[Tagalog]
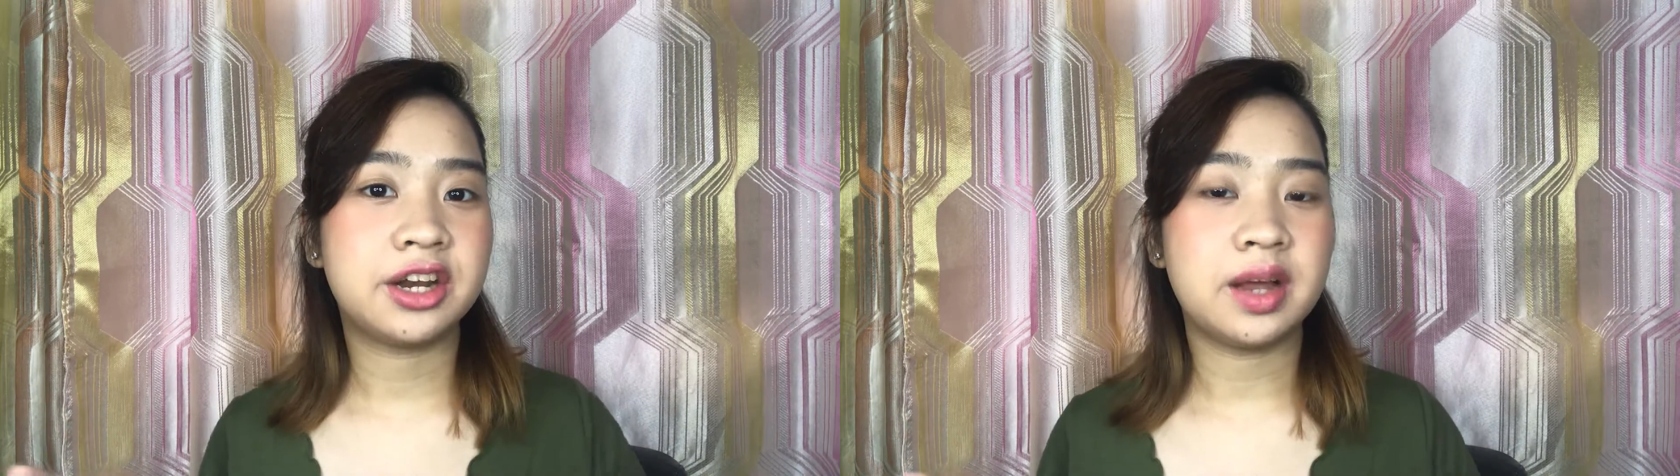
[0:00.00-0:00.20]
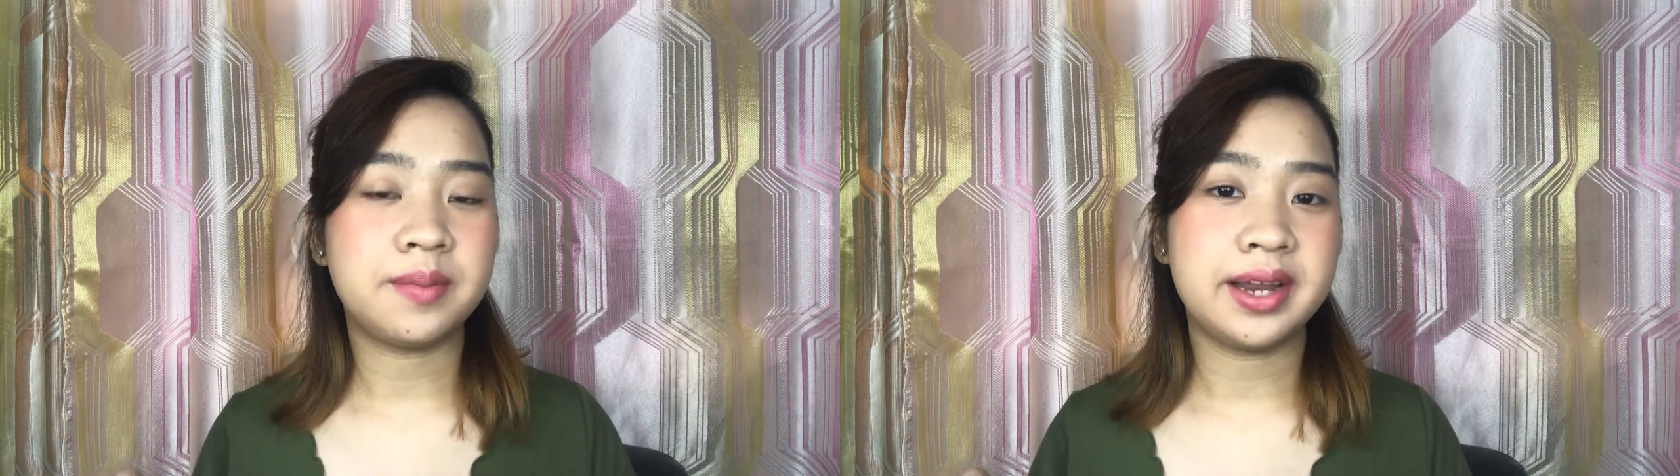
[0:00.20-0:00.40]

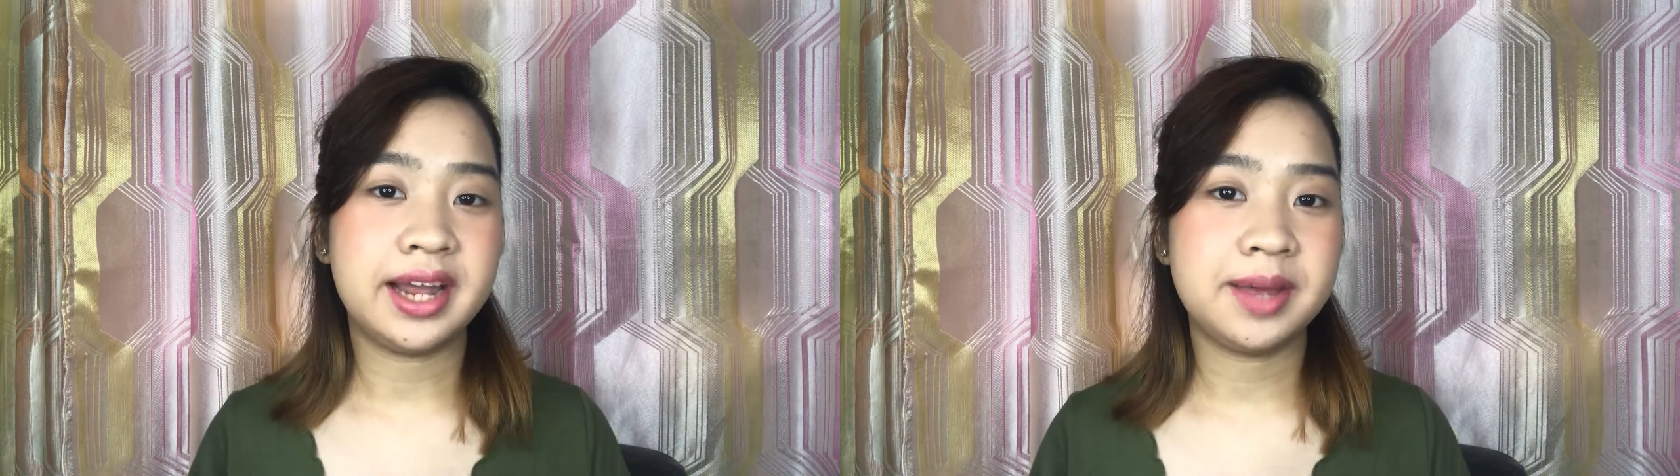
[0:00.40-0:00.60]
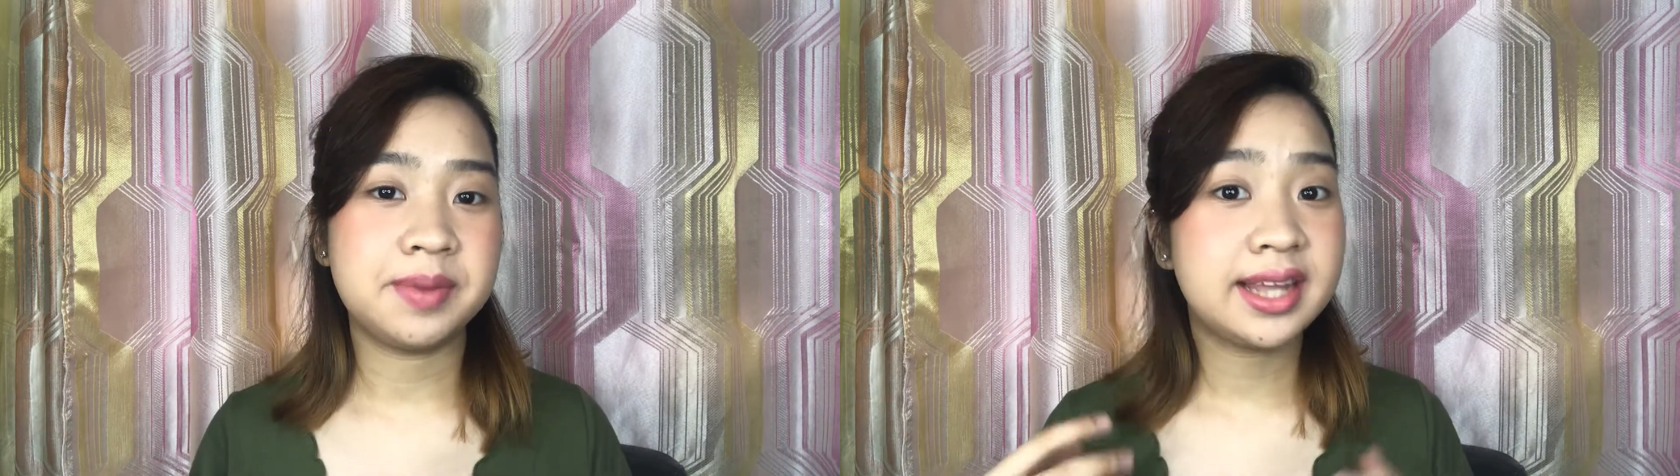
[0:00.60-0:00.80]
naman
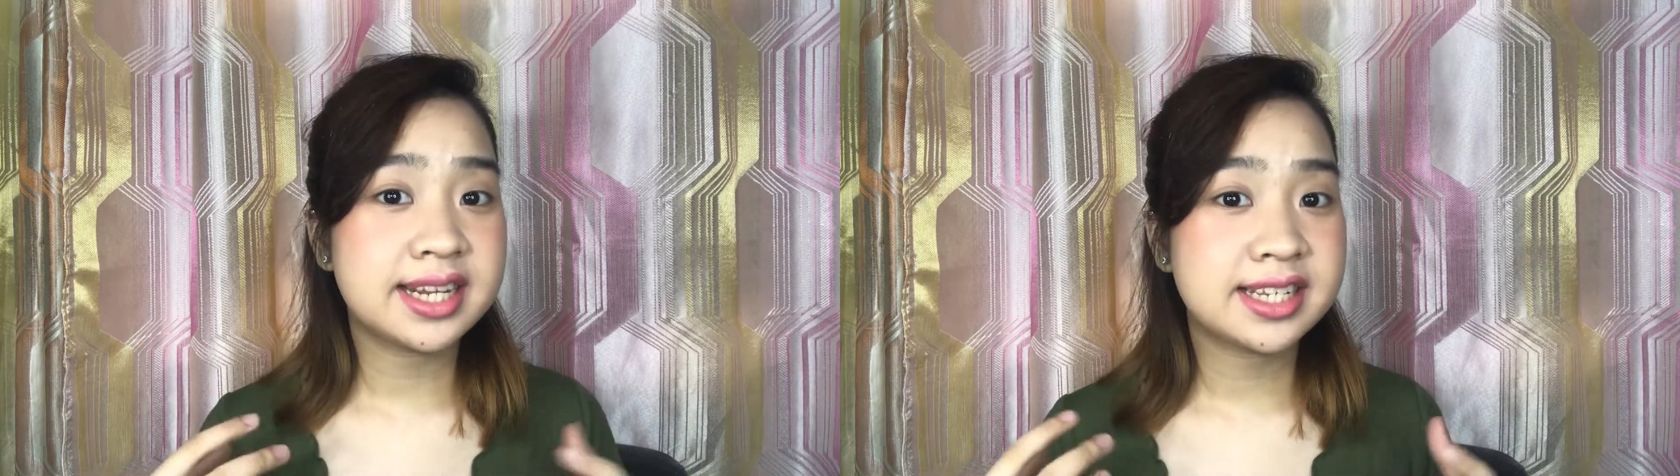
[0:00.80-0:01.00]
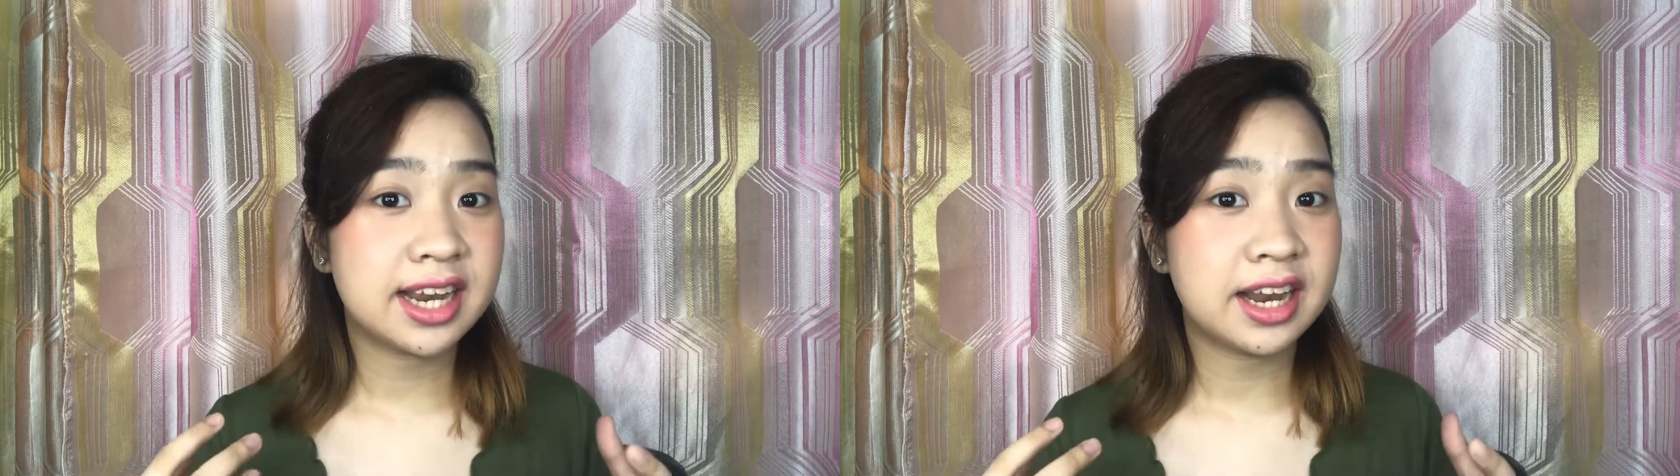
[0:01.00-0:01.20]
ay
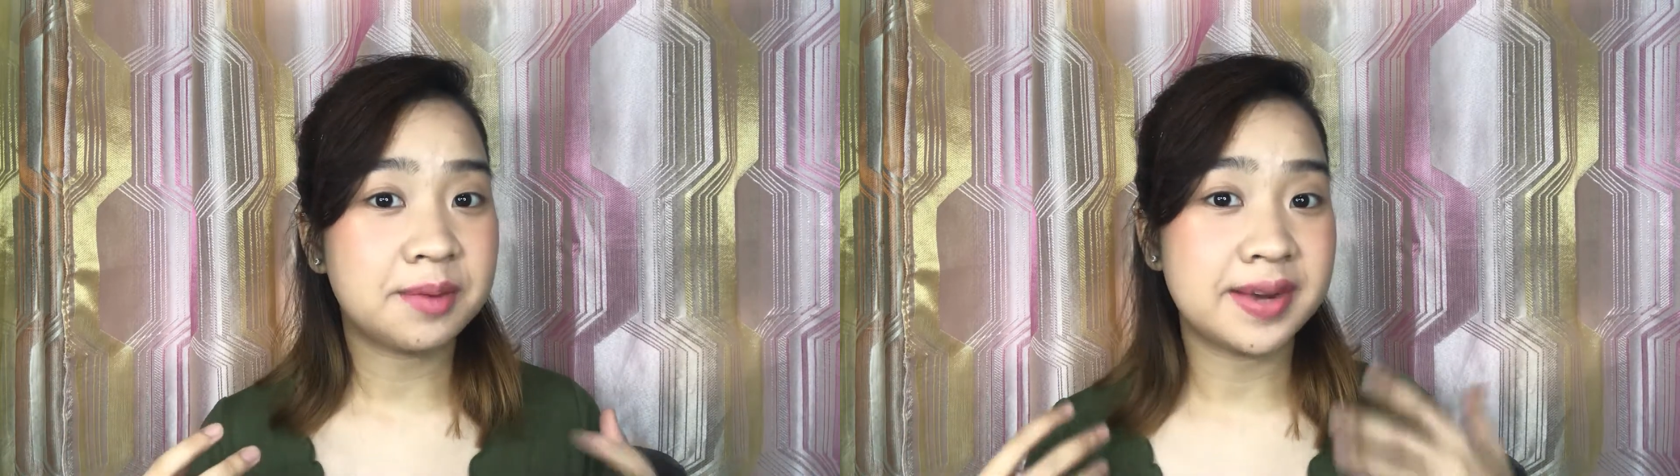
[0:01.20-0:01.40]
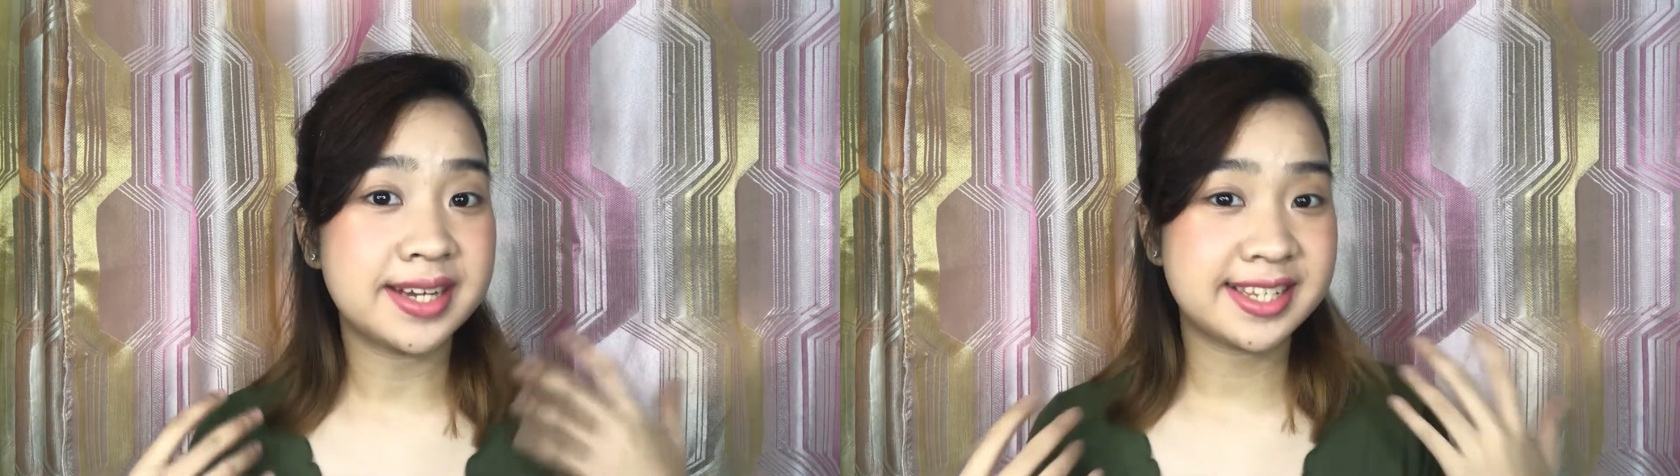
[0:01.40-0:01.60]
madalas
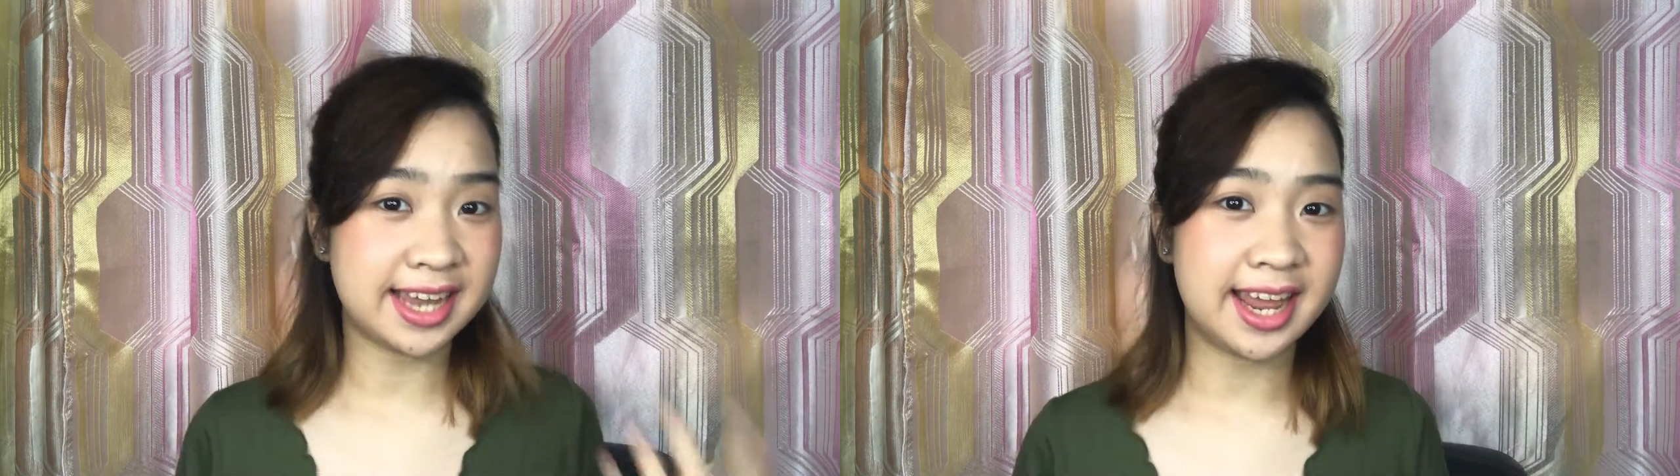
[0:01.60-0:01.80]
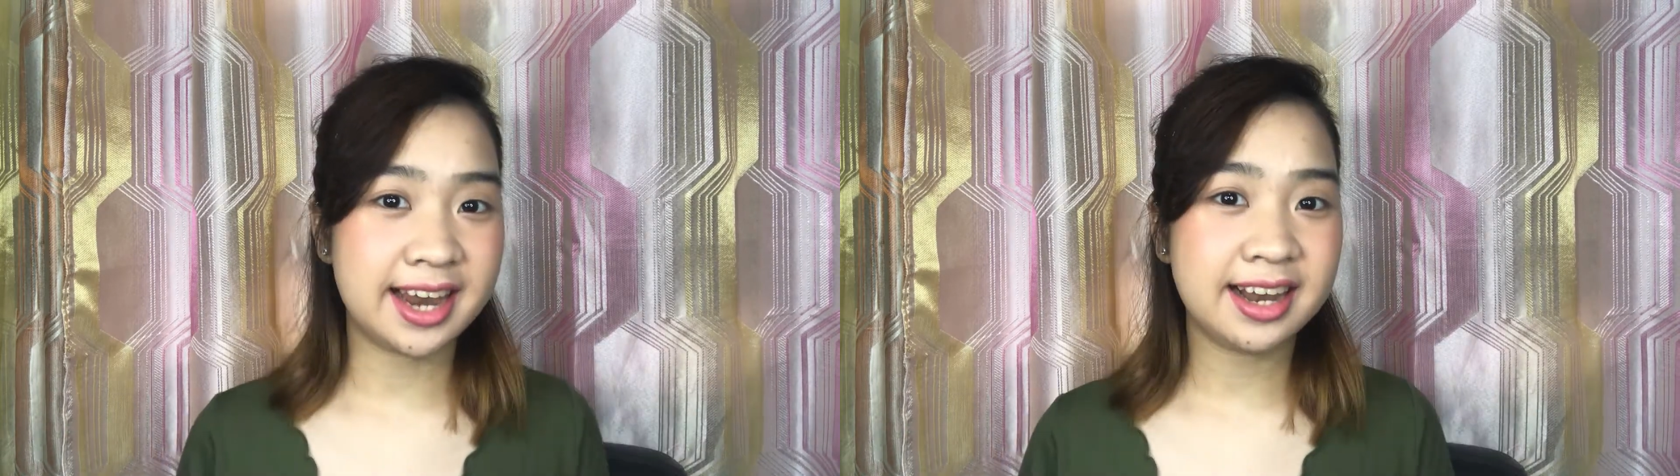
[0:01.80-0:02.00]
silang
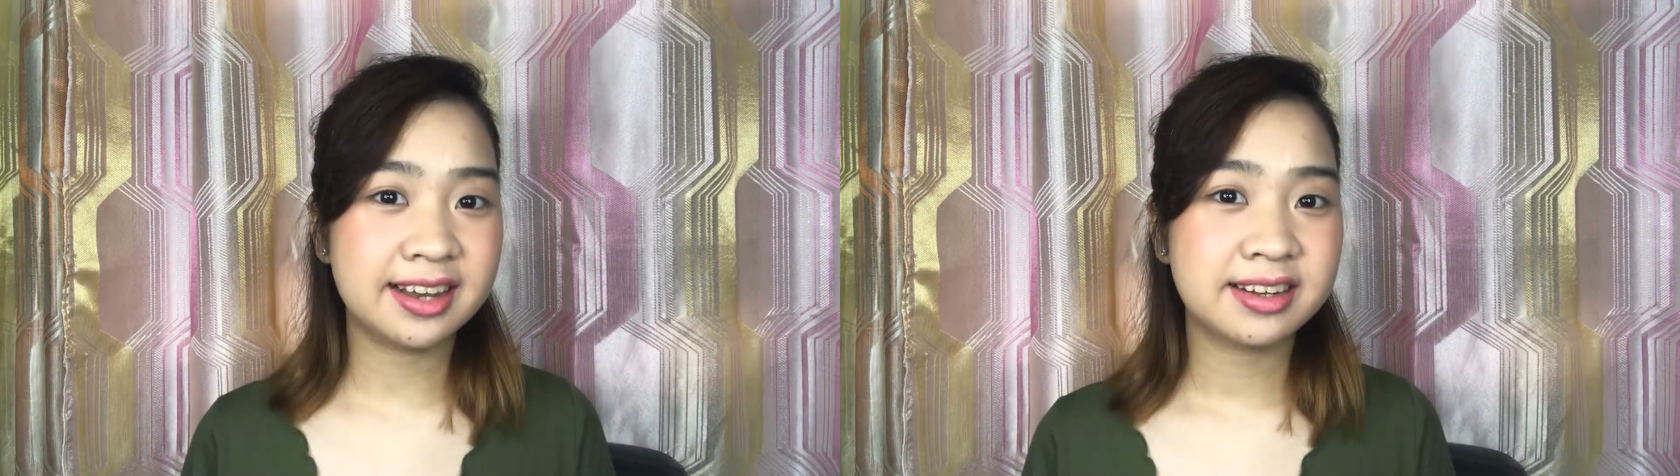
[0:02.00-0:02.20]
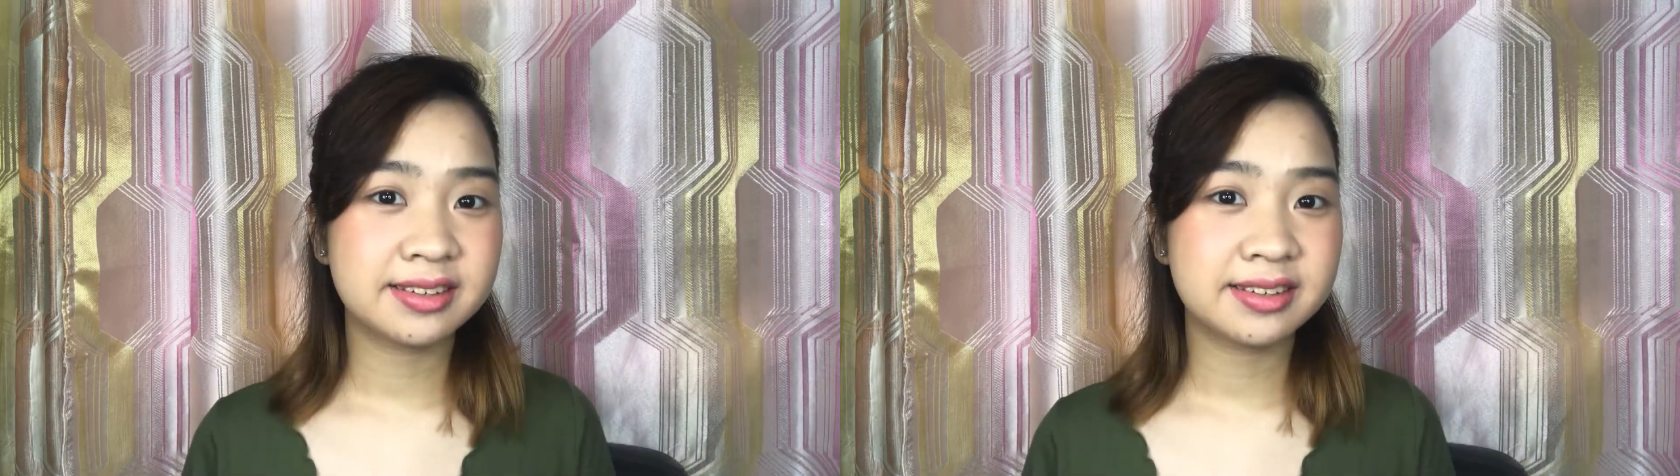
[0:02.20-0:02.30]
mag-sale